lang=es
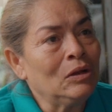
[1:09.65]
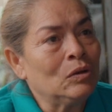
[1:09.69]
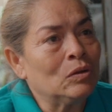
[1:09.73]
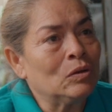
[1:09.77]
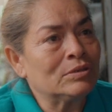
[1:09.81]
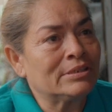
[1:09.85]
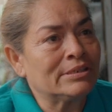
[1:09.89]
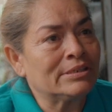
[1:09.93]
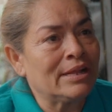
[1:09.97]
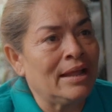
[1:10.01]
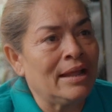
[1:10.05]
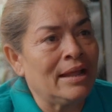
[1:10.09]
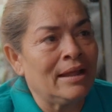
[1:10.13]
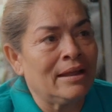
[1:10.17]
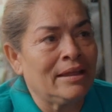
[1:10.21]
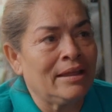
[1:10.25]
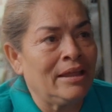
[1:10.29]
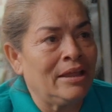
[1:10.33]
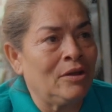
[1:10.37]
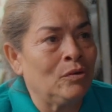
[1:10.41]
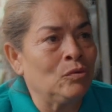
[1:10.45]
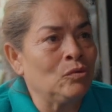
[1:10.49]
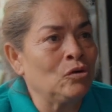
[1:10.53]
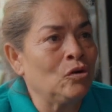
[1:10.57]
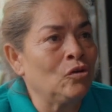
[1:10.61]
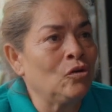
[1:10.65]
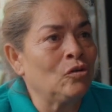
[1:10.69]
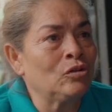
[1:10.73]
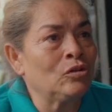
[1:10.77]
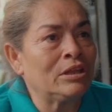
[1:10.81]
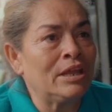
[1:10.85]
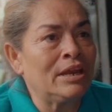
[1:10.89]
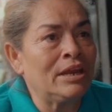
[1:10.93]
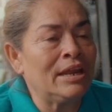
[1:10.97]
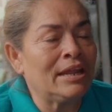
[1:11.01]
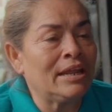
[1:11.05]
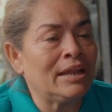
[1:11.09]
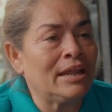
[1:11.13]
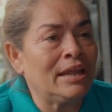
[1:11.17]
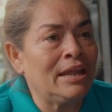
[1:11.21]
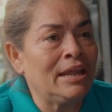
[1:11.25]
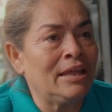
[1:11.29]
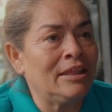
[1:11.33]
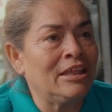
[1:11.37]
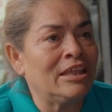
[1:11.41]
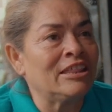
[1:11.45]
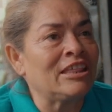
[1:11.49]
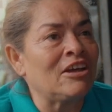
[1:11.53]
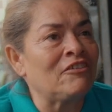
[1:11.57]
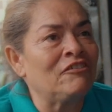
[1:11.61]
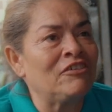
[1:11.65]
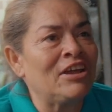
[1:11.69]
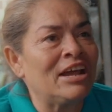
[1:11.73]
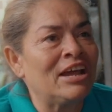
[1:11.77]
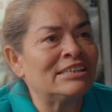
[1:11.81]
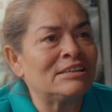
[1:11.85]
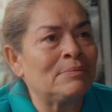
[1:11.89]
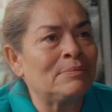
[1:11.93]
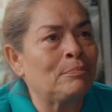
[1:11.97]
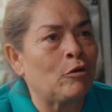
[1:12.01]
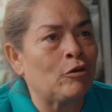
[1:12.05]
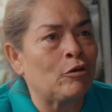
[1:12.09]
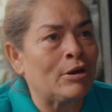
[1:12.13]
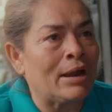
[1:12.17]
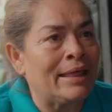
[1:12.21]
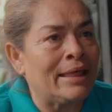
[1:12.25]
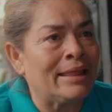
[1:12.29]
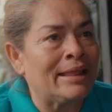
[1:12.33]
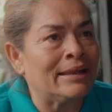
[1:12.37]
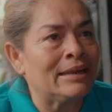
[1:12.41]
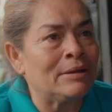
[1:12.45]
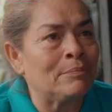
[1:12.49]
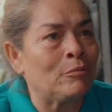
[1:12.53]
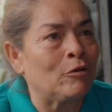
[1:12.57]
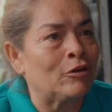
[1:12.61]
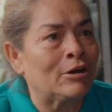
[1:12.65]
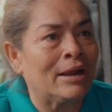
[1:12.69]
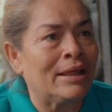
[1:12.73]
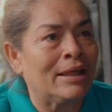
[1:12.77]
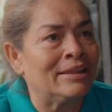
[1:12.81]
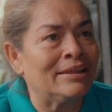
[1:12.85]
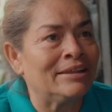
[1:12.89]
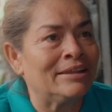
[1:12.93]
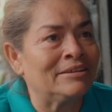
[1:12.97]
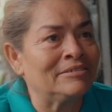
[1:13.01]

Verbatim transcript: O sea, que uno no tiene que desafiarse por nada, ni por nadie.